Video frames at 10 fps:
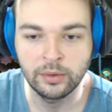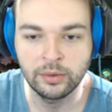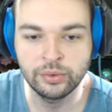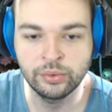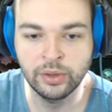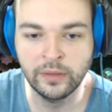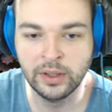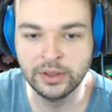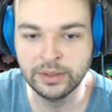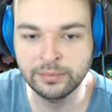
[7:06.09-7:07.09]
Şunu da
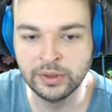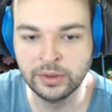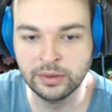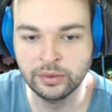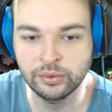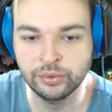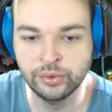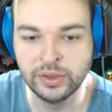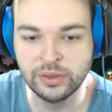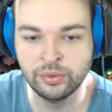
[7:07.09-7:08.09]
vereceğim sana.
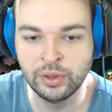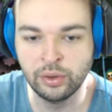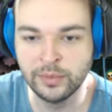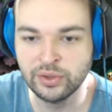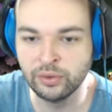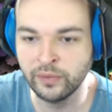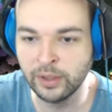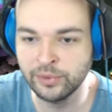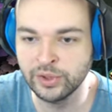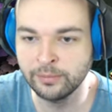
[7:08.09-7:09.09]
Şu ikisi güzel olmaz onu
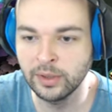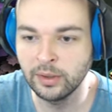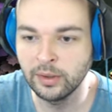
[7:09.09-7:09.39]
vermeyeceğim.